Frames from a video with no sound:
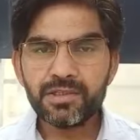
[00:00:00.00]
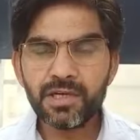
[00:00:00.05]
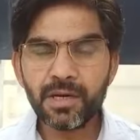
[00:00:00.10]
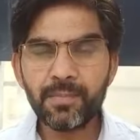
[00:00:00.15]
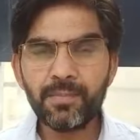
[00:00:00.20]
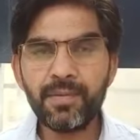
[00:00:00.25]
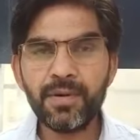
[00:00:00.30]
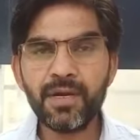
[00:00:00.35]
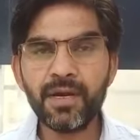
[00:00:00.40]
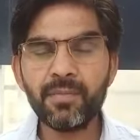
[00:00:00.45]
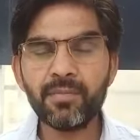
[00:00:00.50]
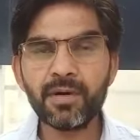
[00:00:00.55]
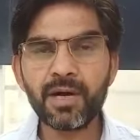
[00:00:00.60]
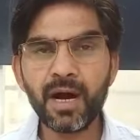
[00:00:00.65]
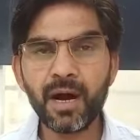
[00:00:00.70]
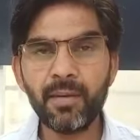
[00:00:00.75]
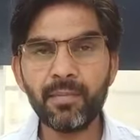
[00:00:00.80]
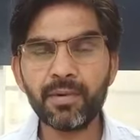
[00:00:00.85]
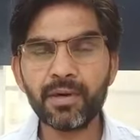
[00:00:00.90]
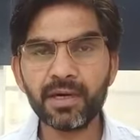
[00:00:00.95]
जब भी हम
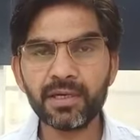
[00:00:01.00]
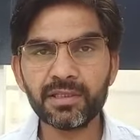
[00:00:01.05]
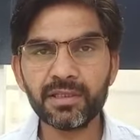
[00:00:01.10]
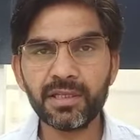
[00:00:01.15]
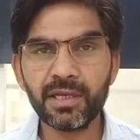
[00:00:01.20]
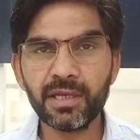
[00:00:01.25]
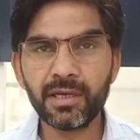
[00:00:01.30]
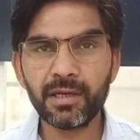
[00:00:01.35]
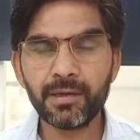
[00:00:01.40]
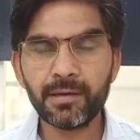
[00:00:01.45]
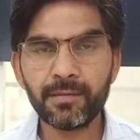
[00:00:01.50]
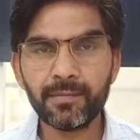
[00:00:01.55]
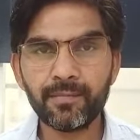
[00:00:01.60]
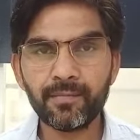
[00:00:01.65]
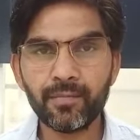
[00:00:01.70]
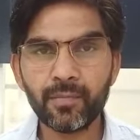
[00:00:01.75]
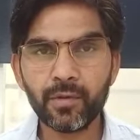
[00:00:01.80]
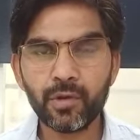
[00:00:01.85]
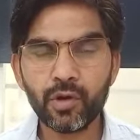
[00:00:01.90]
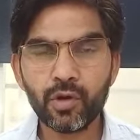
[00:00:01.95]
काम करते हैं
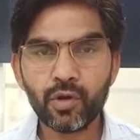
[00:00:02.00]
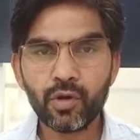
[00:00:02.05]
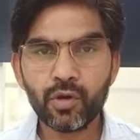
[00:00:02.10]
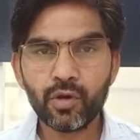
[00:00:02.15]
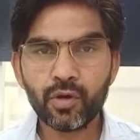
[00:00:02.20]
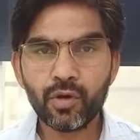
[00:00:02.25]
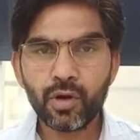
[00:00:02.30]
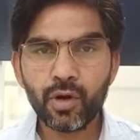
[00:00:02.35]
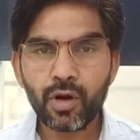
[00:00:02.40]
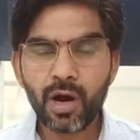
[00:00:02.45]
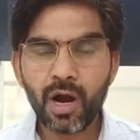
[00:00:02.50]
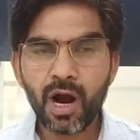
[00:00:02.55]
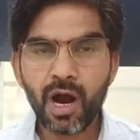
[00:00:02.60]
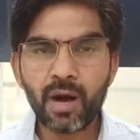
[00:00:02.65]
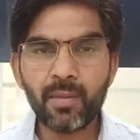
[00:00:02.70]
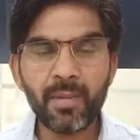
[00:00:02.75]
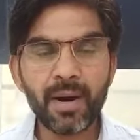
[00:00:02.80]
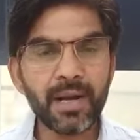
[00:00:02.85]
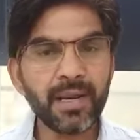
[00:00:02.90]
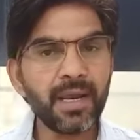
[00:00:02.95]

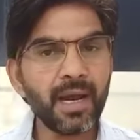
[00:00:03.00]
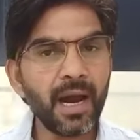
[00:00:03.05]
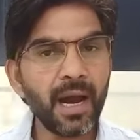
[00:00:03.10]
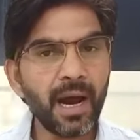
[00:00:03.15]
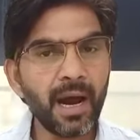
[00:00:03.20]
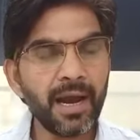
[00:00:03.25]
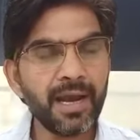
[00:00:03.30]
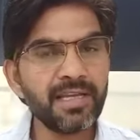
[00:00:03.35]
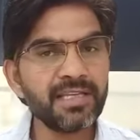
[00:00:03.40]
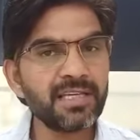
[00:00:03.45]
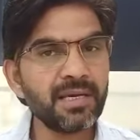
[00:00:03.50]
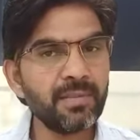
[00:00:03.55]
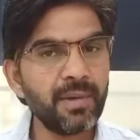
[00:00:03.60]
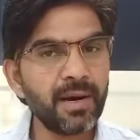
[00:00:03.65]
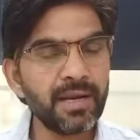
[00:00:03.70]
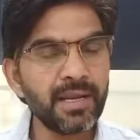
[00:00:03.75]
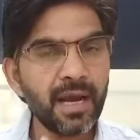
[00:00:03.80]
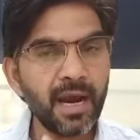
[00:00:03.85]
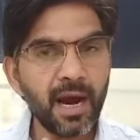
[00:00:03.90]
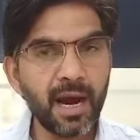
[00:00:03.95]
हमारी आइज़
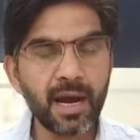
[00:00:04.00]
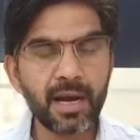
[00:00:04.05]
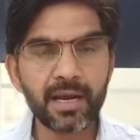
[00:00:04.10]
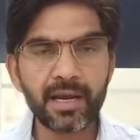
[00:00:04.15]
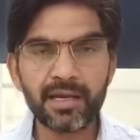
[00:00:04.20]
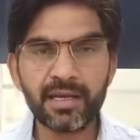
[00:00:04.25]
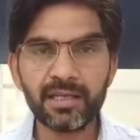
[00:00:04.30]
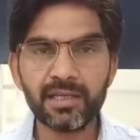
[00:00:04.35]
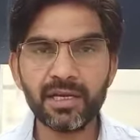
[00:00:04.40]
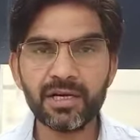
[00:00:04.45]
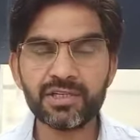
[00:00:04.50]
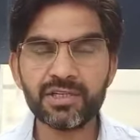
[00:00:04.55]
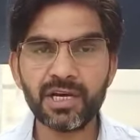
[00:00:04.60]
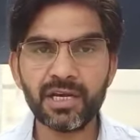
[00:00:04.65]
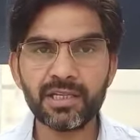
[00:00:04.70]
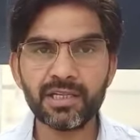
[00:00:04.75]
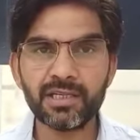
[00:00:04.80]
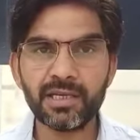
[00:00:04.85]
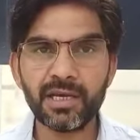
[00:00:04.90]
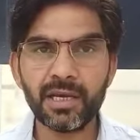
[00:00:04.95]
हमारी आँखें ये
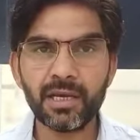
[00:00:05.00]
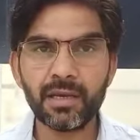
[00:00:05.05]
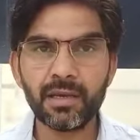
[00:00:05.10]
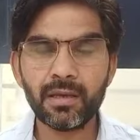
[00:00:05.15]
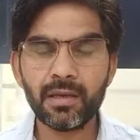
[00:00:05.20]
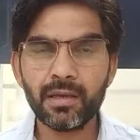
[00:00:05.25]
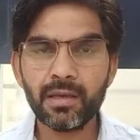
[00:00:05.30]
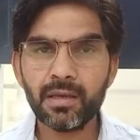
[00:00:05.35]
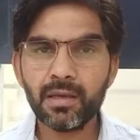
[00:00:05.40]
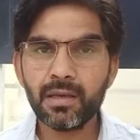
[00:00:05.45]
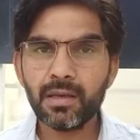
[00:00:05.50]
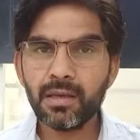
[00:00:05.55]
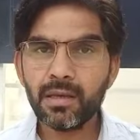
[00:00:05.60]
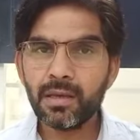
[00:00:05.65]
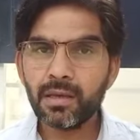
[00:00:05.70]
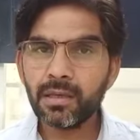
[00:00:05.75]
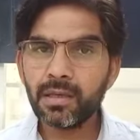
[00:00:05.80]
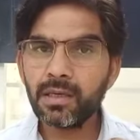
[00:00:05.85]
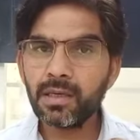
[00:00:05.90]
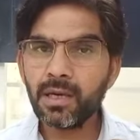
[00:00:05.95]
दर्शाती है
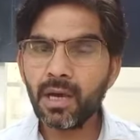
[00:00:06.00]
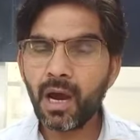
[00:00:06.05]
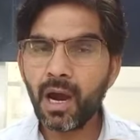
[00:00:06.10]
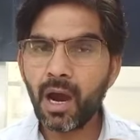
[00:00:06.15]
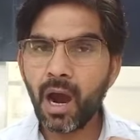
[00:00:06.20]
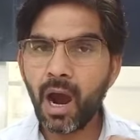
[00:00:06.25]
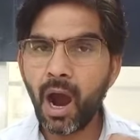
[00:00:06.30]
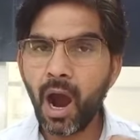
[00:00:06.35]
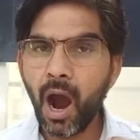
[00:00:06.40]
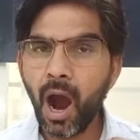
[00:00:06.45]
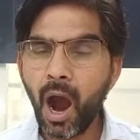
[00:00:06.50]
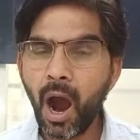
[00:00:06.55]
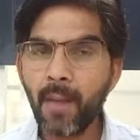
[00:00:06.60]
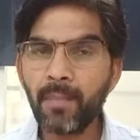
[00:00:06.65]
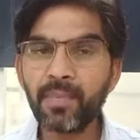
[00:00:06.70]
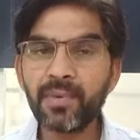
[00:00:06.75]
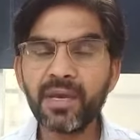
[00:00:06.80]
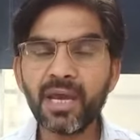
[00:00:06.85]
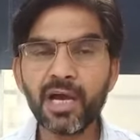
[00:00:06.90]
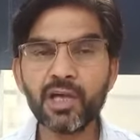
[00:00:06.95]
कि
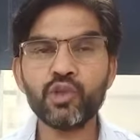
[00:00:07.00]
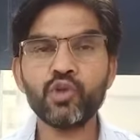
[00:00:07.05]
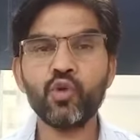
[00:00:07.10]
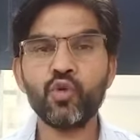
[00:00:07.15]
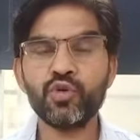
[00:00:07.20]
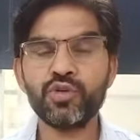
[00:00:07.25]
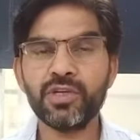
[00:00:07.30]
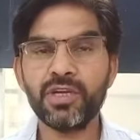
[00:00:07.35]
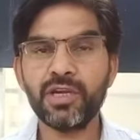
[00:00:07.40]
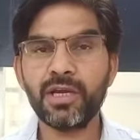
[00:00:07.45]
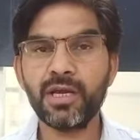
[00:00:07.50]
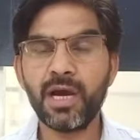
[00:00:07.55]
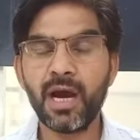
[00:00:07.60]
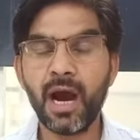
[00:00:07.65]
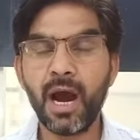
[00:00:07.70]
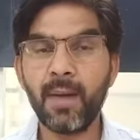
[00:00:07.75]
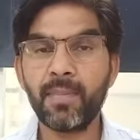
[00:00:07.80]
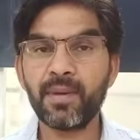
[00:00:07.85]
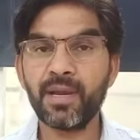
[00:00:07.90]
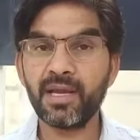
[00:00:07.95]
आप क्या सोच रहे हैं
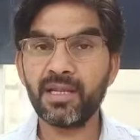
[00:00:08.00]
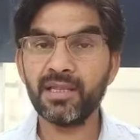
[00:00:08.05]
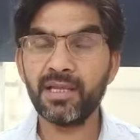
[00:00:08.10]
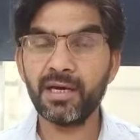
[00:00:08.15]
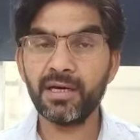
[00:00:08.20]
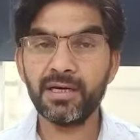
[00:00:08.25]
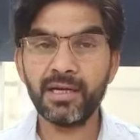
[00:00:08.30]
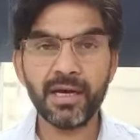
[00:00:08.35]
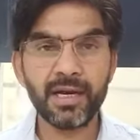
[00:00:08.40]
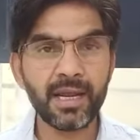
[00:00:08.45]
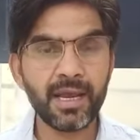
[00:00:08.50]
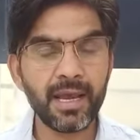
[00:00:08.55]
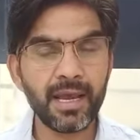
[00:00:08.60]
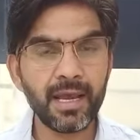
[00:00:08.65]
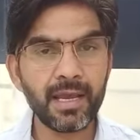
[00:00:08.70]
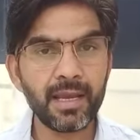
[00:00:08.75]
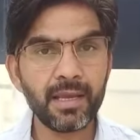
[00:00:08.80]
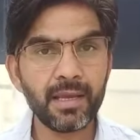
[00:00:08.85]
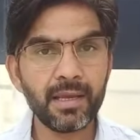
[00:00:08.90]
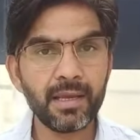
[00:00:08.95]
आपके अंदर डर
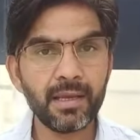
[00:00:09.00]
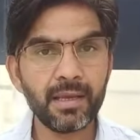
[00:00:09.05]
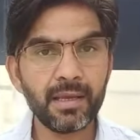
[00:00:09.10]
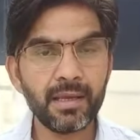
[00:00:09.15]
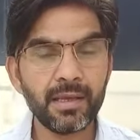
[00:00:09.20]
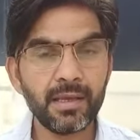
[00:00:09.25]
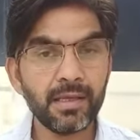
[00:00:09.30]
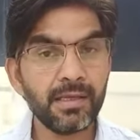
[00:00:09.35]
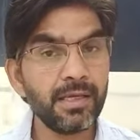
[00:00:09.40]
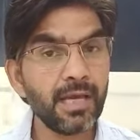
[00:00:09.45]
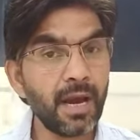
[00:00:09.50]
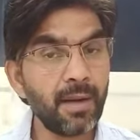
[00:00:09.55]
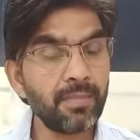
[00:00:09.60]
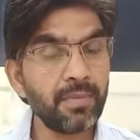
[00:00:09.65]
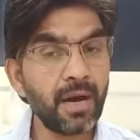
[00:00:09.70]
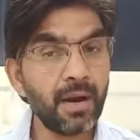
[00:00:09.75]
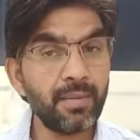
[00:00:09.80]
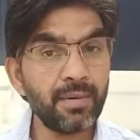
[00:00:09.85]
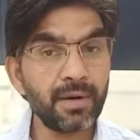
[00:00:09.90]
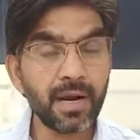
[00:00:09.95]
है या
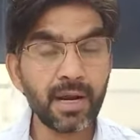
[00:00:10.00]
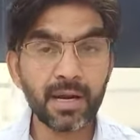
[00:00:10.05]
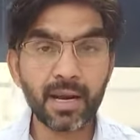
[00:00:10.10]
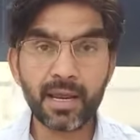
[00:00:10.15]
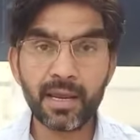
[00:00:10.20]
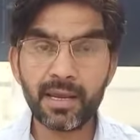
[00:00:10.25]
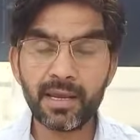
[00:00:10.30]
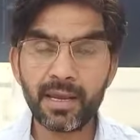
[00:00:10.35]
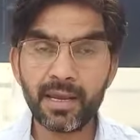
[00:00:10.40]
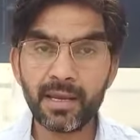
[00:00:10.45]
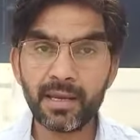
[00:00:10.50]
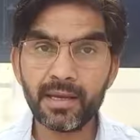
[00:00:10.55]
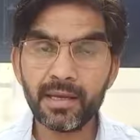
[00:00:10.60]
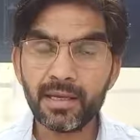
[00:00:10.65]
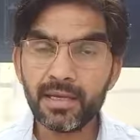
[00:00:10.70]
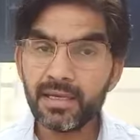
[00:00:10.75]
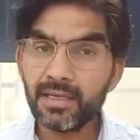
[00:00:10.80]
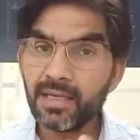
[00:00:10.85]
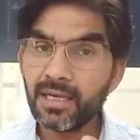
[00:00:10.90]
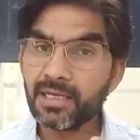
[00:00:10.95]
आप घबरा रहे
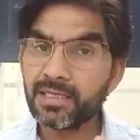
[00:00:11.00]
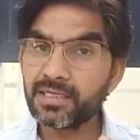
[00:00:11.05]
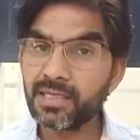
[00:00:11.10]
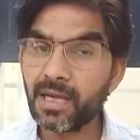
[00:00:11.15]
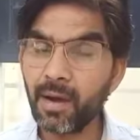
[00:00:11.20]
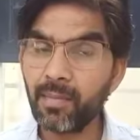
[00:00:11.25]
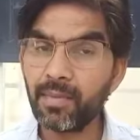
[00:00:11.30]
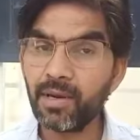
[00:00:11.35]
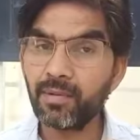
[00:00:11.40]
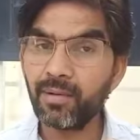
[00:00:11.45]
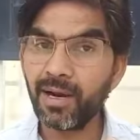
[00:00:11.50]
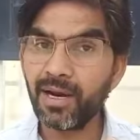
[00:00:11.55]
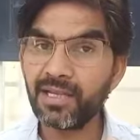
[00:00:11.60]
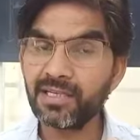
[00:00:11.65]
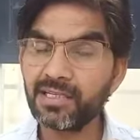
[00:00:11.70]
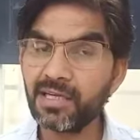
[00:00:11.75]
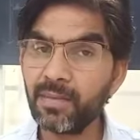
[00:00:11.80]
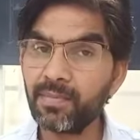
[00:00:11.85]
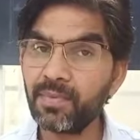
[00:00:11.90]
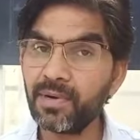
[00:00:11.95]
हैं या सामने वाले
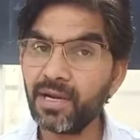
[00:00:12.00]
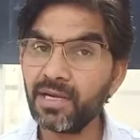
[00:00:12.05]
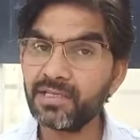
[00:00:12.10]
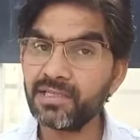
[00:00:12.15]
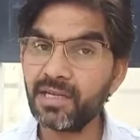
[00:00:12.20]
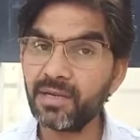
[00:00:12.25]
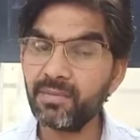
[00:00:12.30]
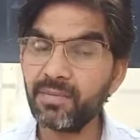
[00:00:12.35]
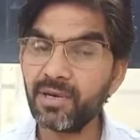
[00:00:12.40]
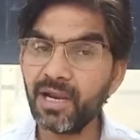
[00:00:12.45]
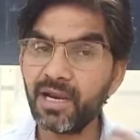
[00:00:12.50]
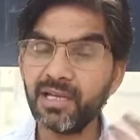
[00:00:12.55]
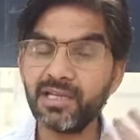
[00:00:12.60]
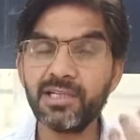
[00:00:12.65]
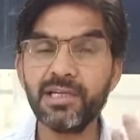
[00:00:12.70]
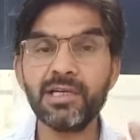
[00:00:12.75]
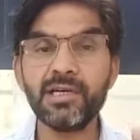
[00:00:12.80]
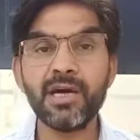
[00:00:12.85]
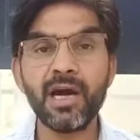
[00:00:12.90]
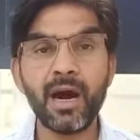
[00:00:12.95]
से आप नज़रें मिलाने
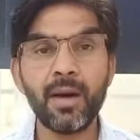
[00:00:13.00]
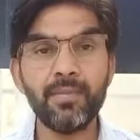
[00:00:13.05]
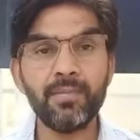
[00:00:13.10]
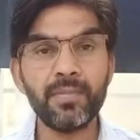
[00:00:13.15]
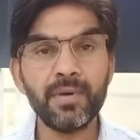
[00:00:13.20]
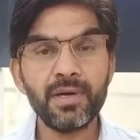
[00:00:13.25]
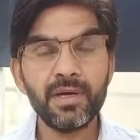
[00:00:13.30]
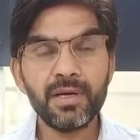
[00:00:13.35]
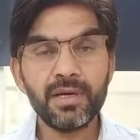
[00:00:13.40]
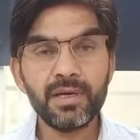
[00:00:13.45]
से आप